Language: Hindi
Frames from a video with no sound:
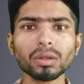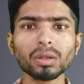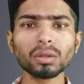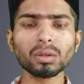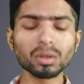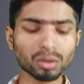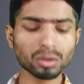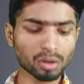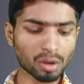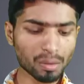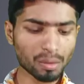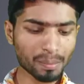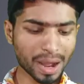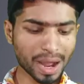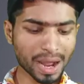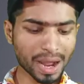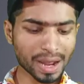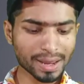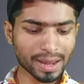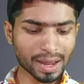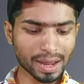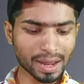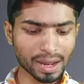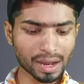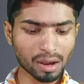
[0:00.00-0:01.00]
दोस्तों मैं
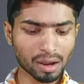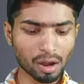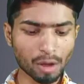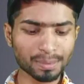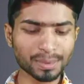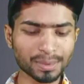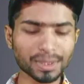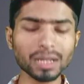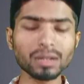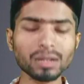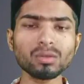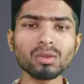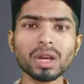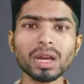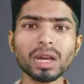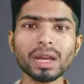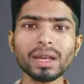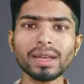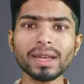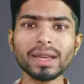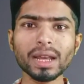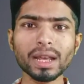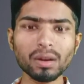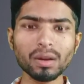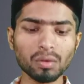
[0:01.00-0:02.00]
ये ऑप्शन जो है
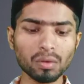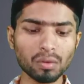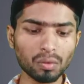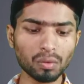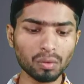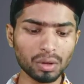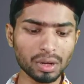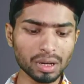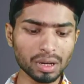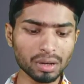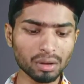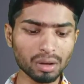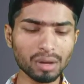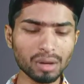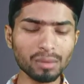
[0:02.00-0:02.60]
ये उन्हीं को